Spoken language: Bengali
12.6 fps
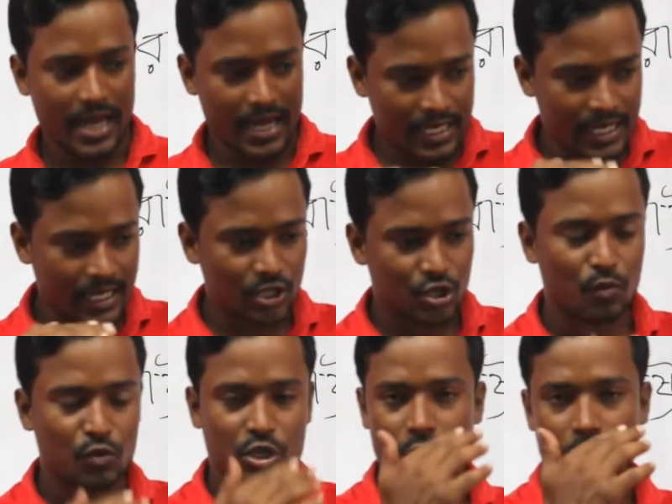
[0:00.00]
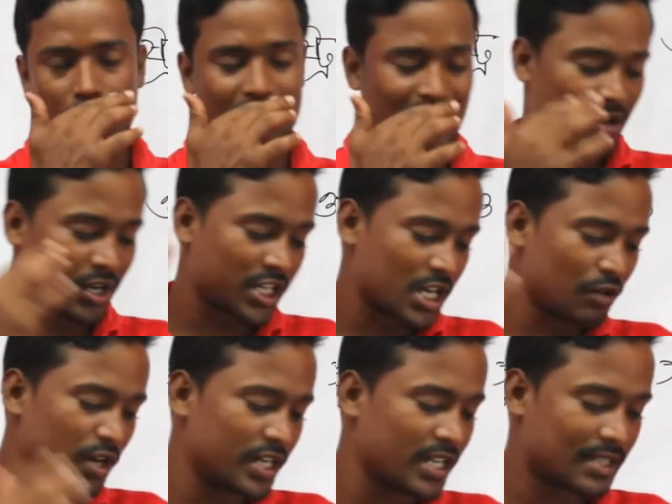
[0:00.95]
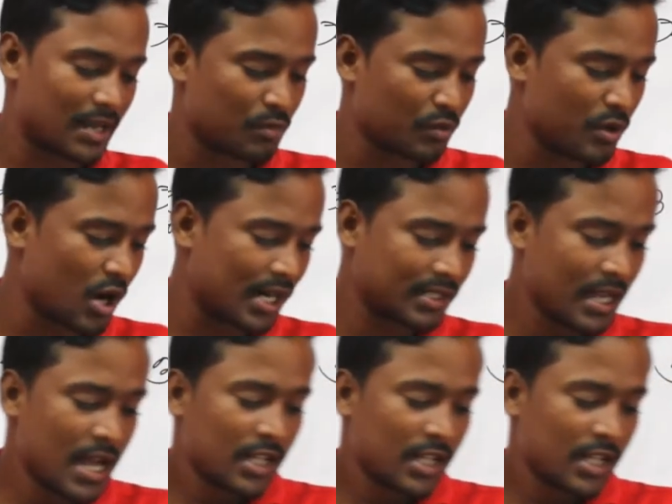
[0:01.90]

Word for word: এ কি কি সমস্যা সমাধান প্রমাণ করে সেগুলো নিয়ে জানবো ভিউয়ার্স